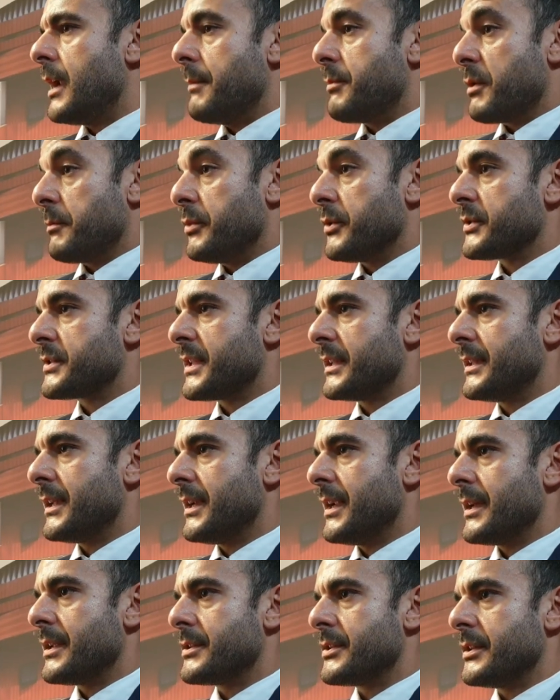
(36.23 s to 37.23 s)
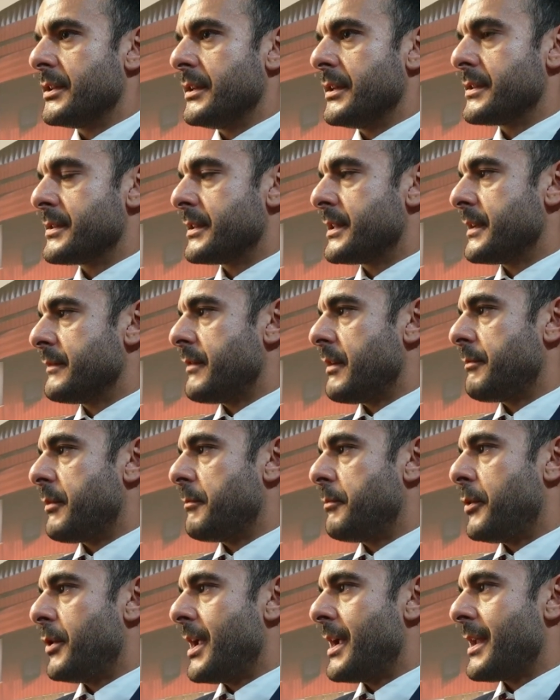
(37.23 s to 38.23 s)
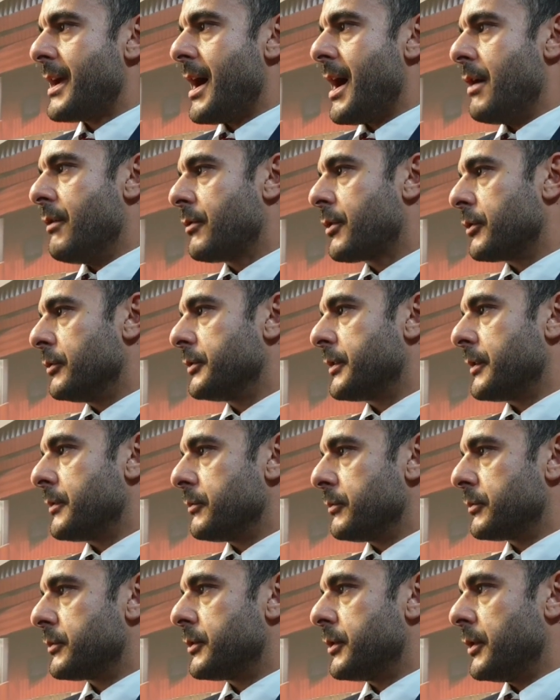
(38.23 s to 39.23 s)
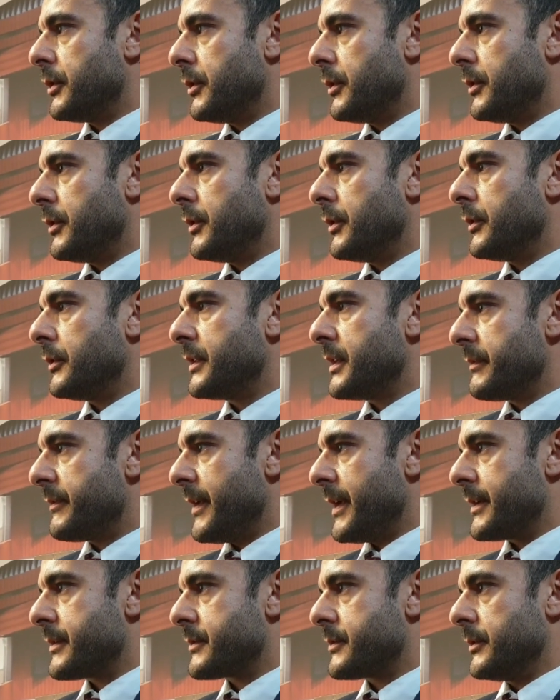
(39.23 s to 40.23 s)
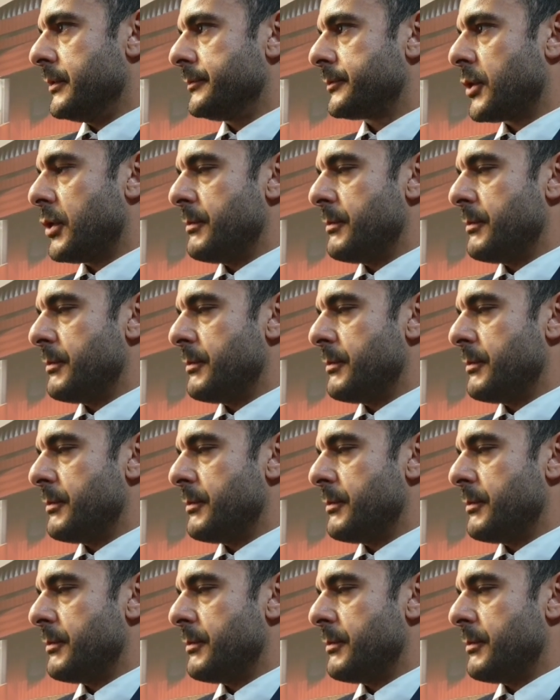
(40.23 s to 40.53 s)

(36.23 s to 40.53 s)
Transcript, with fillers: La proposta di legge di iniziativa popolare ha un contenuto diverso.